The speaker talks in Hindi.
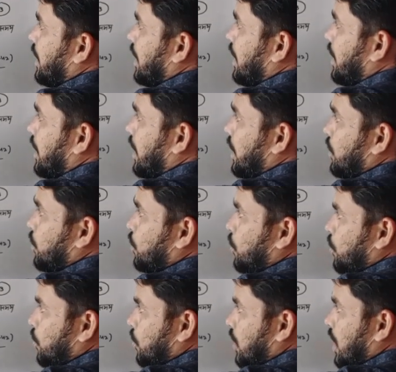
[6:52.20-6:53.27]
वेग है इन
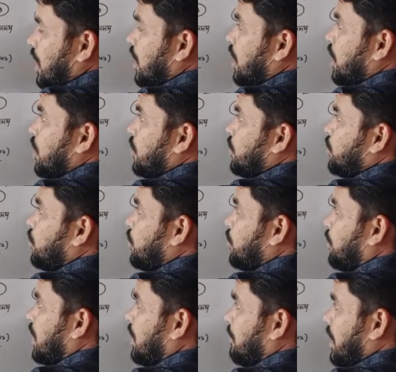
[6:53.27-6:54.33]
दोनों का
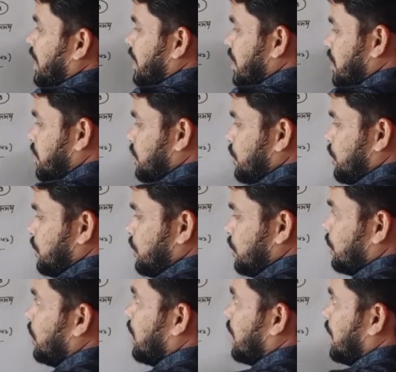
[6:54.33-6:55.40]
u1 वन माइनस
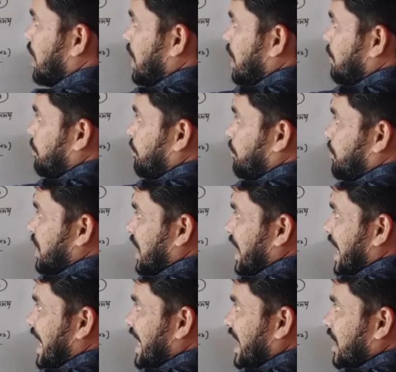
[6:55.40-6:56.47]
यू यानी
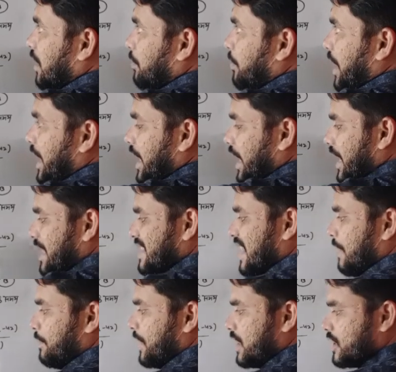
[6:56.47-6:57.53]
टकराने के पहले का
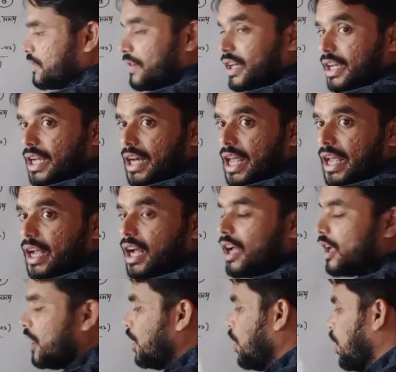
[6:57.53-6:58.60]
सापेक्ष वेग कहलाएगा
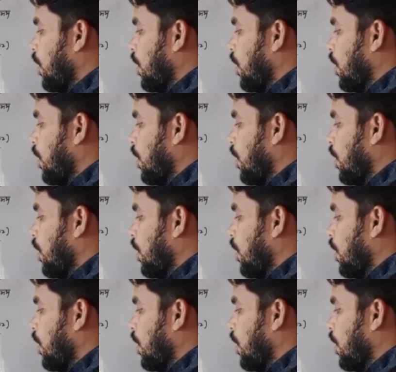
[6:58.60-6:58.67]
